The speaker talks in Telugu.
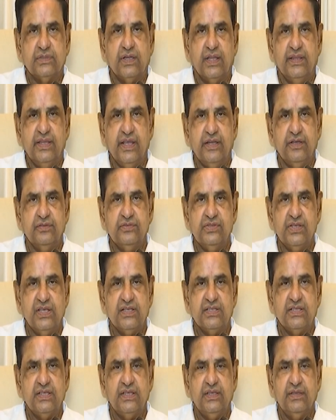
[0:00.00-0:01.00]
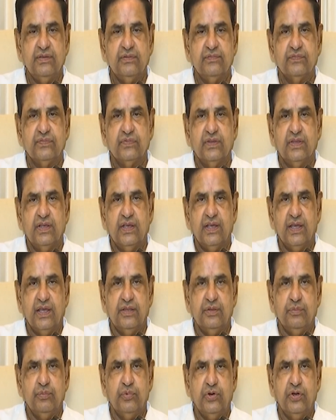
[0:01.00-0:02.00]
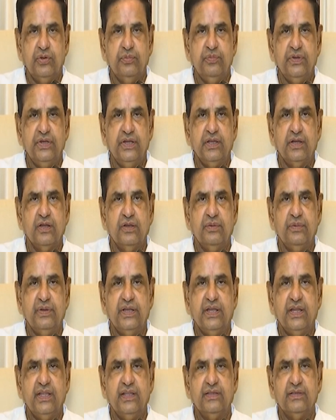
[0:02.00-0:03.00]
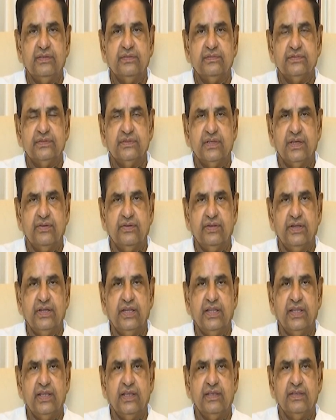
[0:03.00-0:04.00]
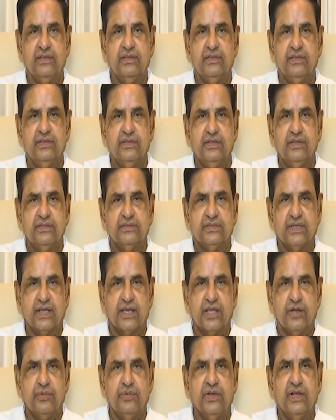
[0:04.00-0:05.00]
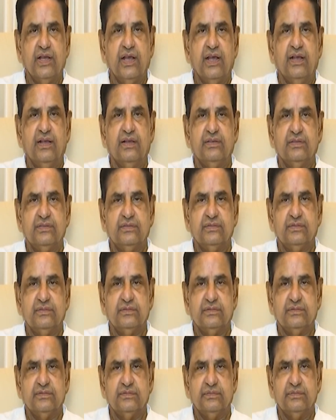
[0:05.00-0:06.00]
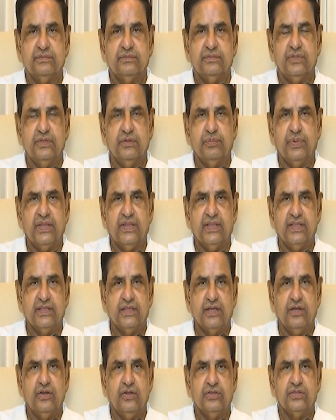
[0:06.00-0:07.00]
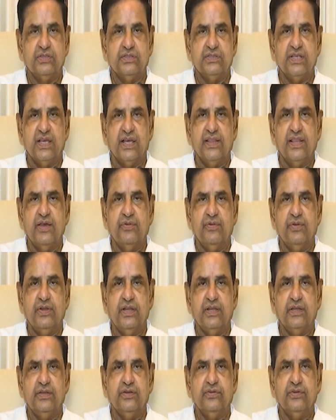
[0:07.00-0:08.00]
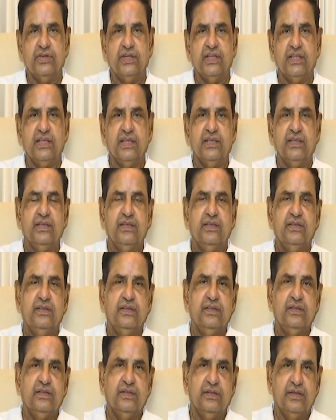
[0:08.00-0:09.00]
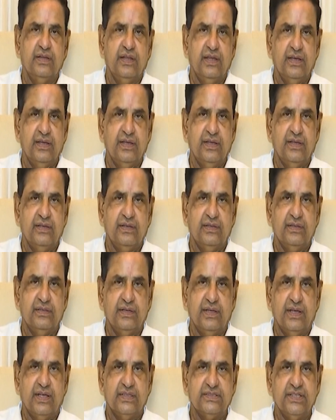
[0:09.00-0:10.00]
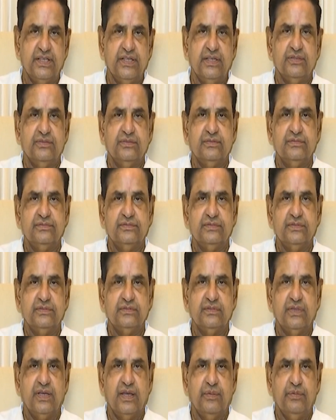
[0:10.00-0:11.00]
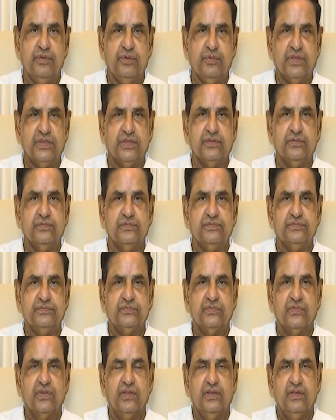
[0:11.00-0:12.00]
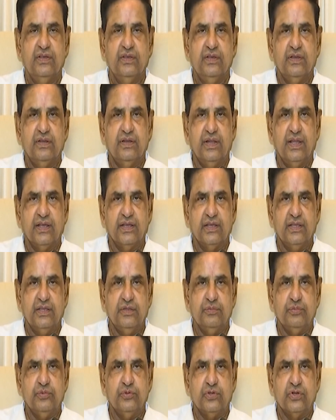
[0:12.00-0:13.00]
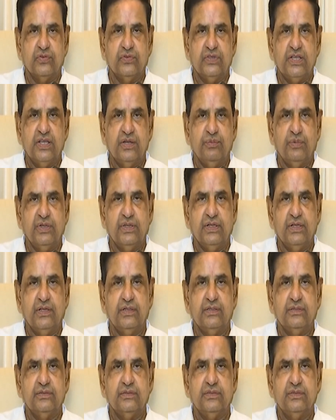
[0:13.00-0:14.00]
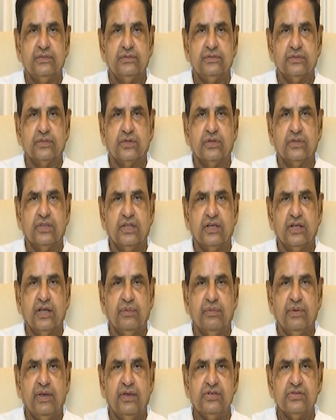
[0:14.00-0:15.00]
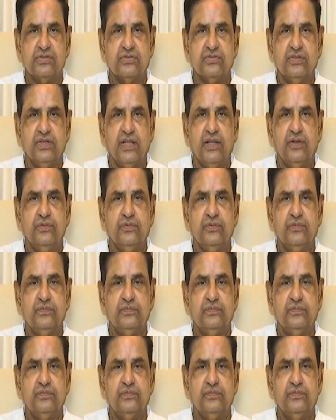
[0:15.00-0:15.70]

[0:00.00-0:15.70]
అధ్యయనం చేసి అది బోర్డు మీటింగ్లో పెట్టి అవన్నీ సక్రమంగా నా పద్ధతుల్లో చేద్దామనేటువంటి నా ఆశయం అభిమతం నాకు ఇది పూర్వజన్మ సుకృతంగా భావిస్తున్నాను